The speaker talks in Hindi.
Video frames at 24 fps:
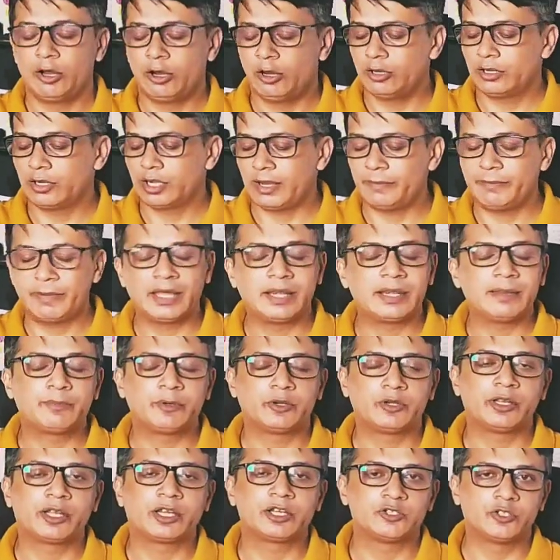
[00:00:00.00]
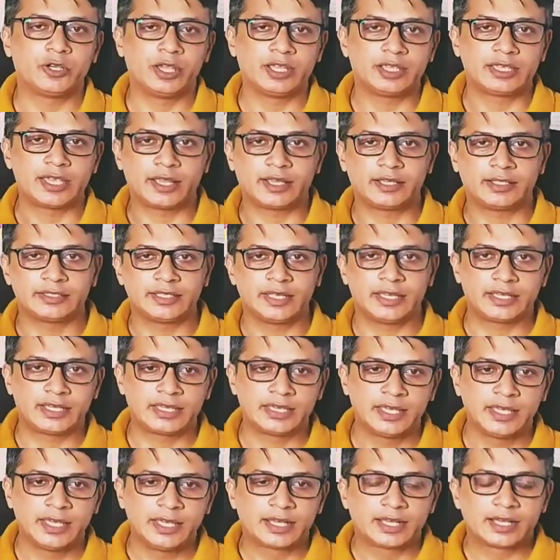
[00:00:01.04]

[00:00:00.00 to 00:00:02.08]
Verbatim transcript: और हमारे प्रोडक्ट जो है क्या कहते हैं कि